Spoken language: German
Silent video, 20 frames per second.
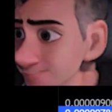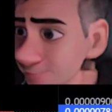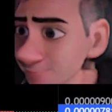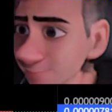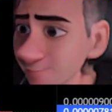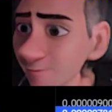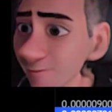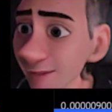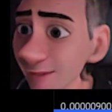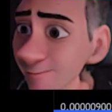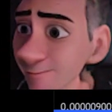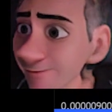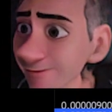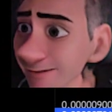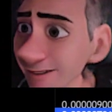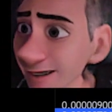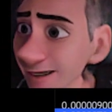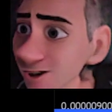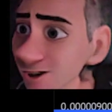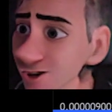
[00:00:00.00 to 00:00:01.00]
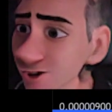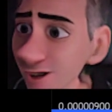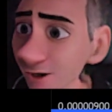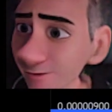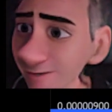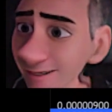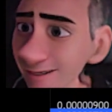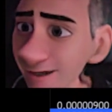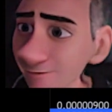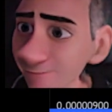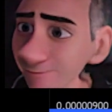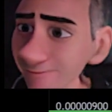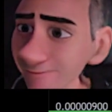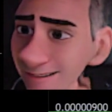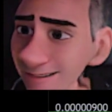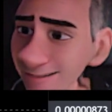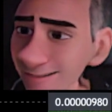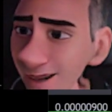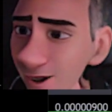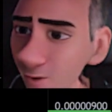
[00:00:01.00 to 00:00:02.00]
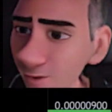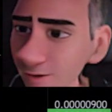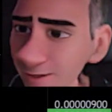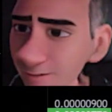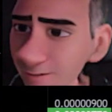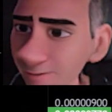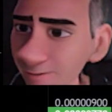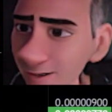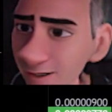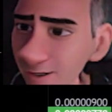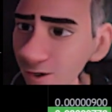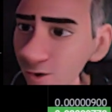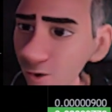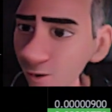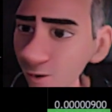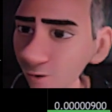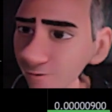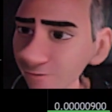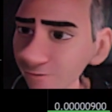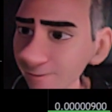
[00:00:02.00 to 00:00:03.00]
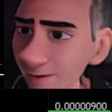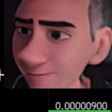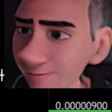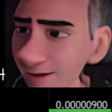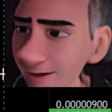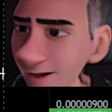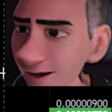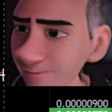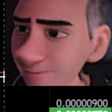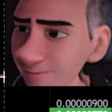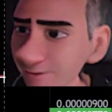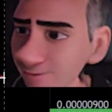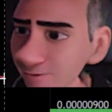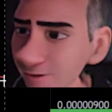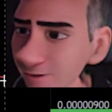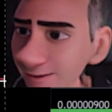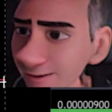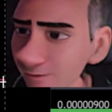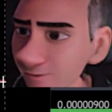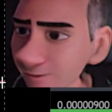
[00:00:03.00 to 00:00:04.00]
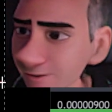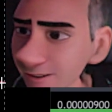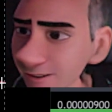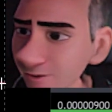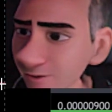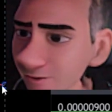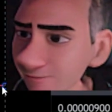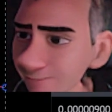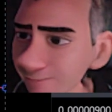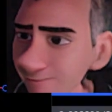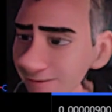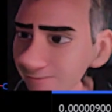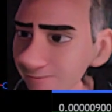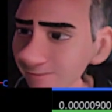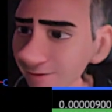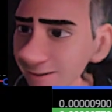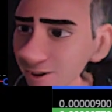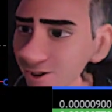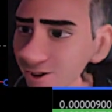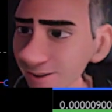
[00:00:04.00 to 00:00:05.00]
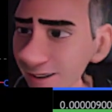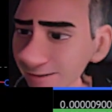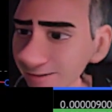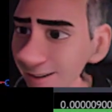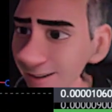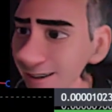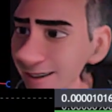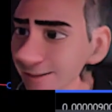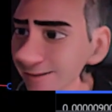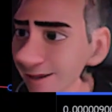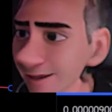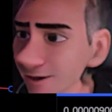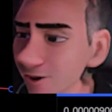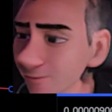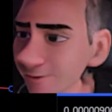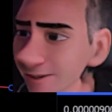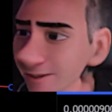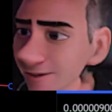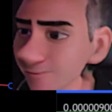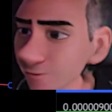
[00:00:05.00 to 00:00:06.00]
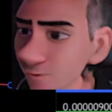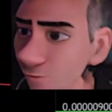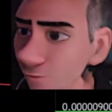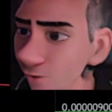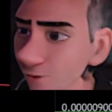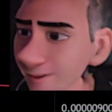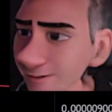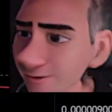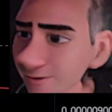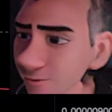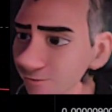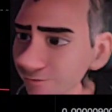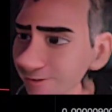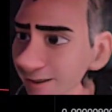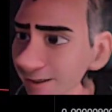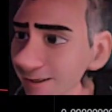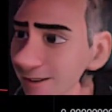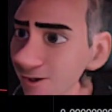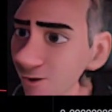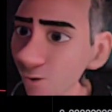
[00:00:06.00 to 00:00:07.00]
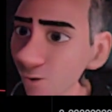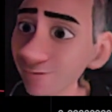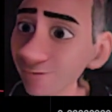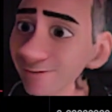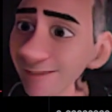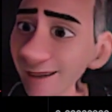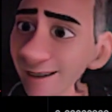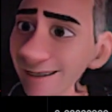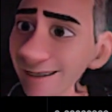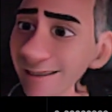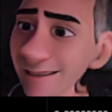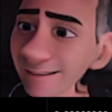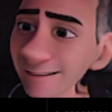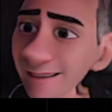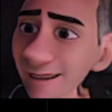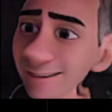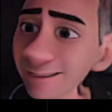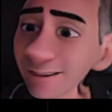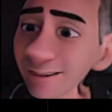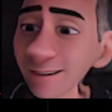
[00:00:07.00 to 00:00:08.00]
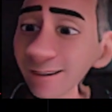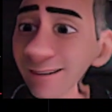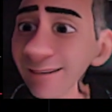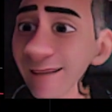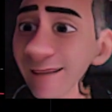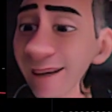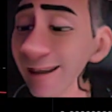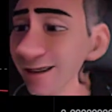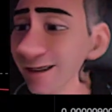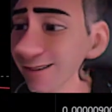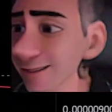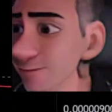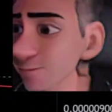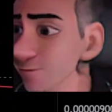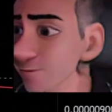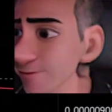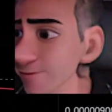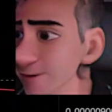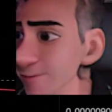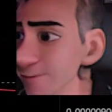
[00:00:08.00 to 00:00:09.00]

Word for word: Immer wieder schaue ich auf das auch immer und zwar, wir haben natürlich auch hier noch einen fetten Widerstand. Der kommt hier von oben runter und der liegt dann, je nachdem, wo wir mal